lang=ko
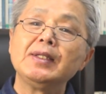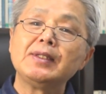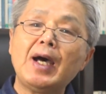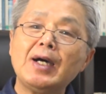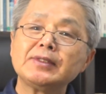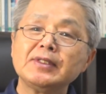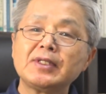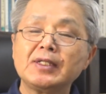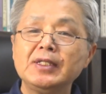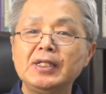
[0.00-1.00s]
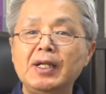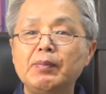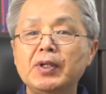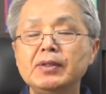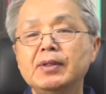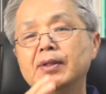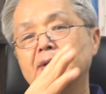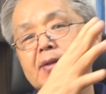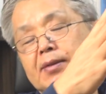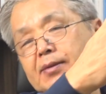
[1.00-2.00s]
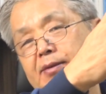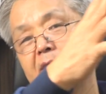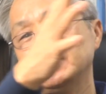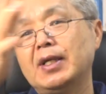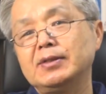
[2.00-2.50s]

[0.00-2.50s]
나 세상이 일 번, 세상